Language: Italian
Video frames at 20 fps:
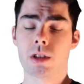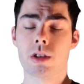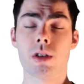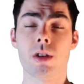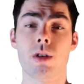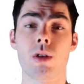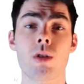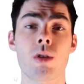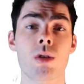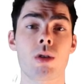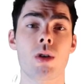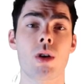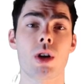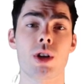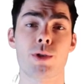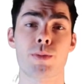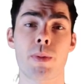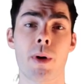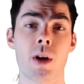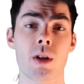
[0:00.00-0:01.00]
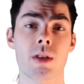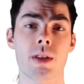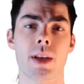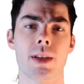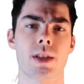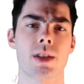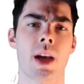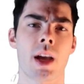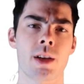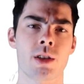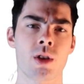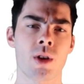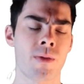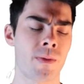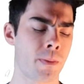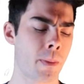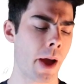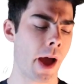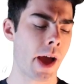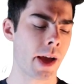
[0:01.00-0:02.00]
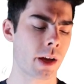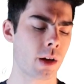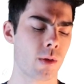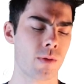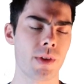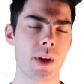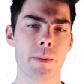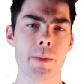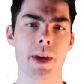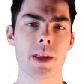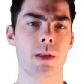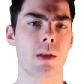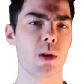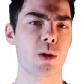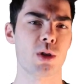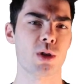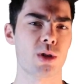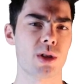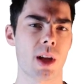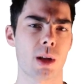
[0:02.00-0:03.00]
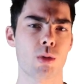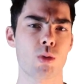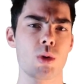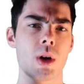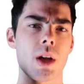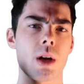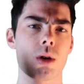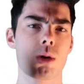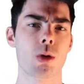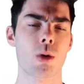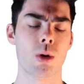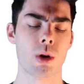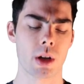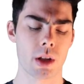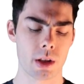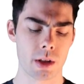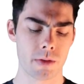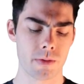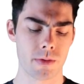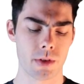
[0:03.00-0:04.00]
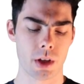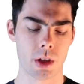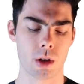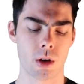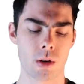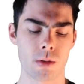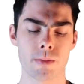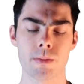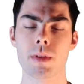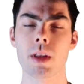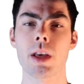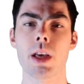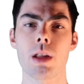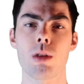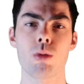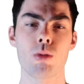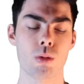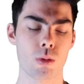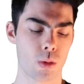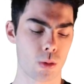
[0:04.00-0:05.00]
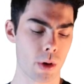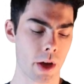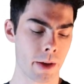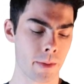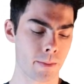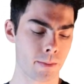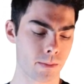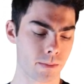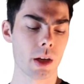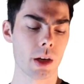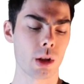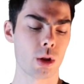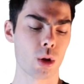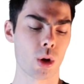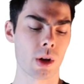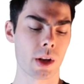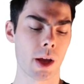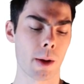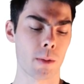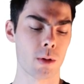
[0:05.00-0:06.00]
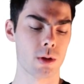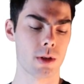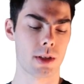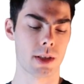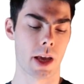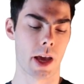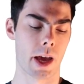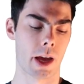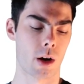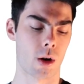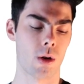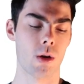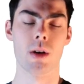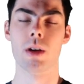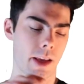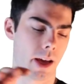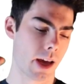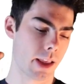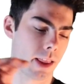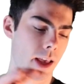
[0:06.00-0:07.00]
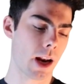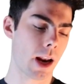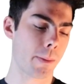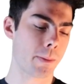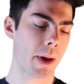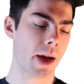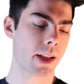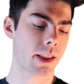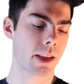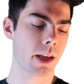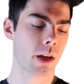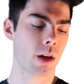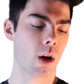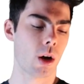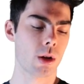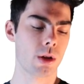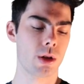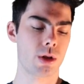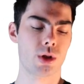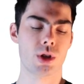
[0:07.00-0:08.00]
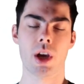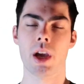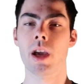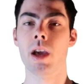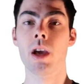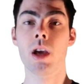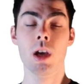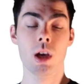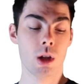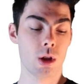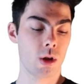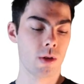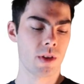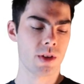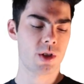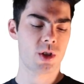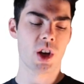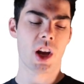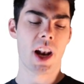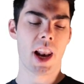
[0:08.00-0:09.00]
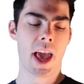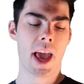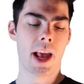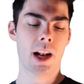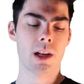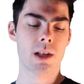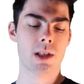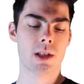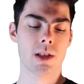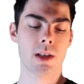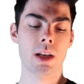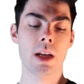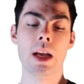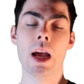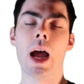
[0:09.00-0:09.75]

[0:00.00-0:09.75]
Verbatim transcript: x non corrisponde a size of pack, ovviamente c'è stato un errore di invio e dunque ritorniamo 0 ed è la parte codice dove c'è l'else,